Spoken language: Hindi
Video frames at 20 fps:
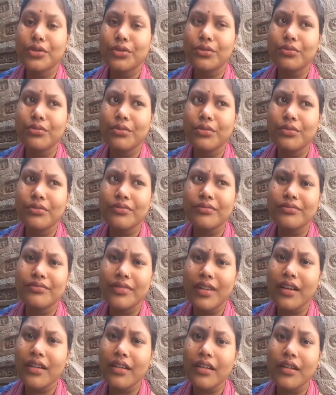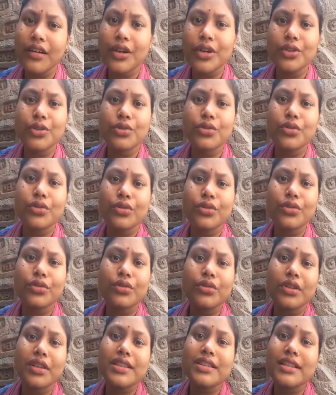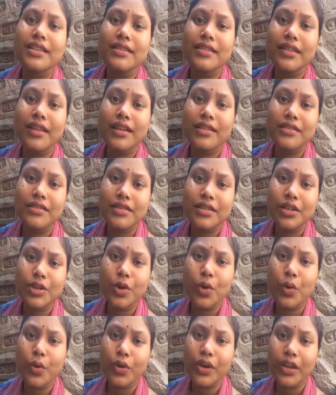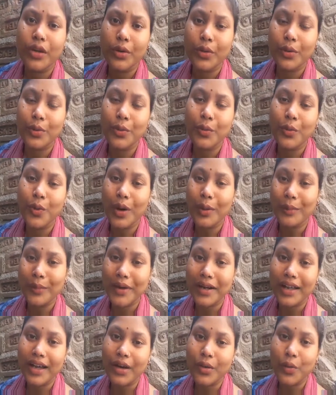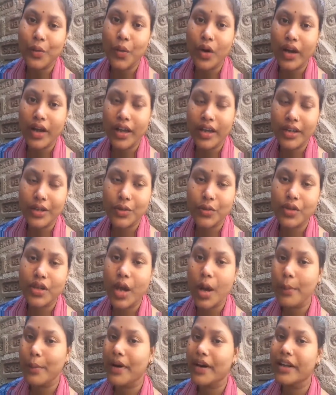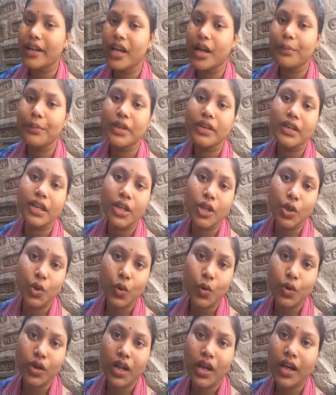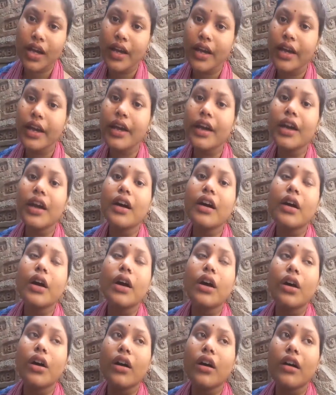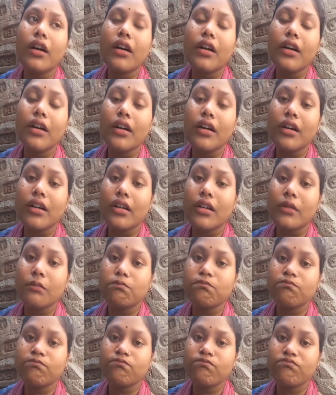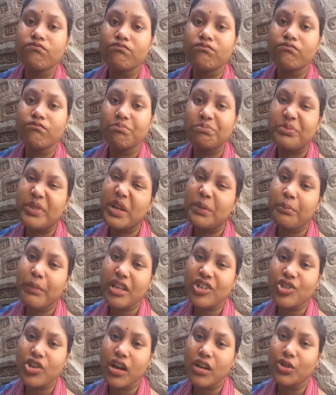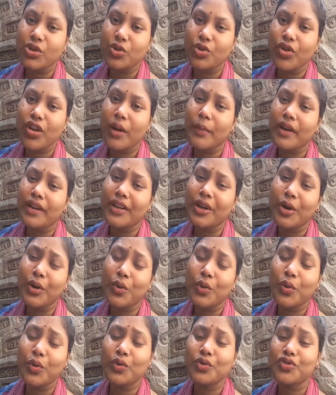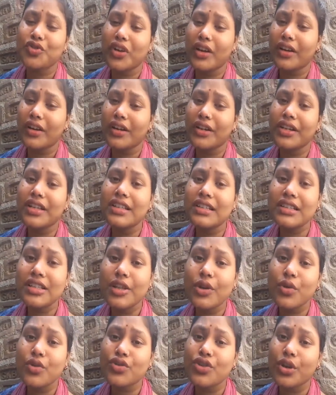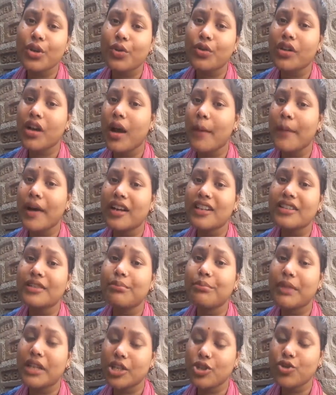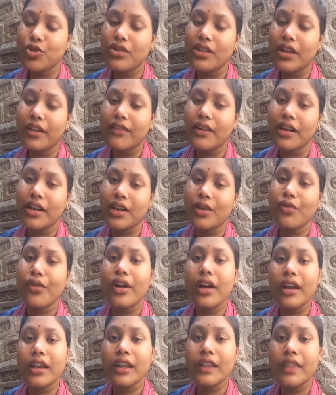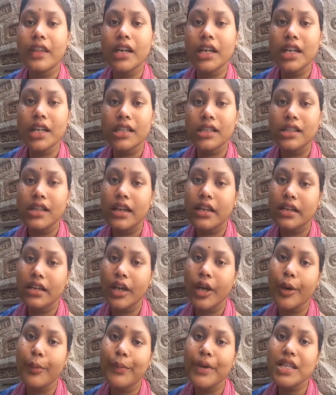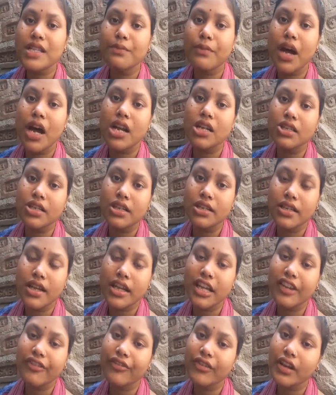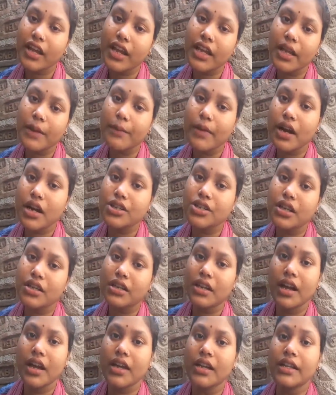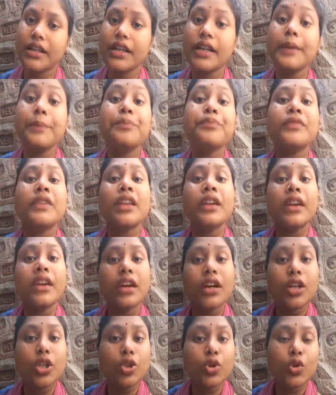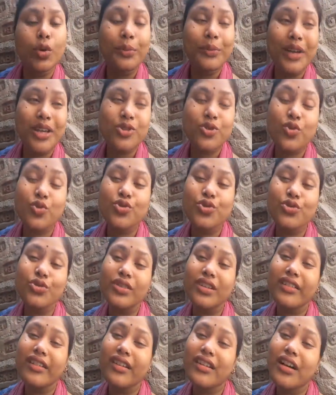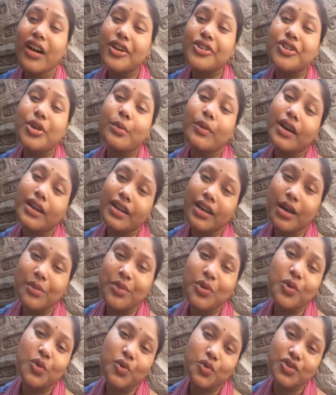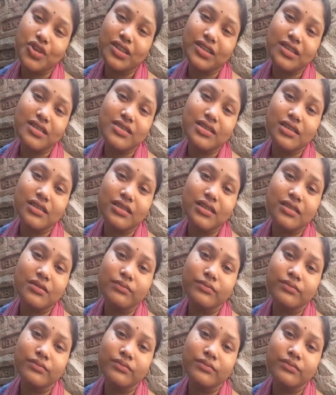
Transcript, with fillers: है ना तो किस किस के यहाँ सील हुई हुआ पड़ा हुआ है क्योंकि हमारे यहाँ पे नहीं हो रहा है आ, पर मैं चाहती हूँ कि हमारे यहाँ हो जाए इसलिए हो जाए क्योंकि हमारे मेरे जो देवर है ना वो घर के अंदर टिकते ही नहीं है बस बाहर चले जाएंगे फिर आएंगे बाहर जाएंगे आएंगे तो मैं सोच रही हूँ कि यार काश हमारे यहाँ भी हो जाता सील